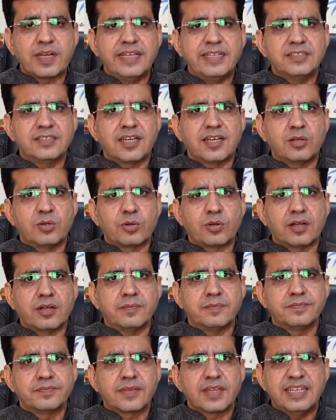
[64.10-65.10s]
वाला इंसान
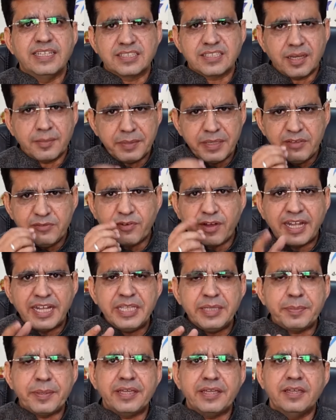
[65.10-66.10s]
है इसका अपनी
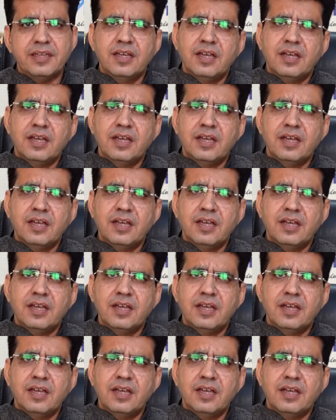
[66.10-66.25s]
वाणी पे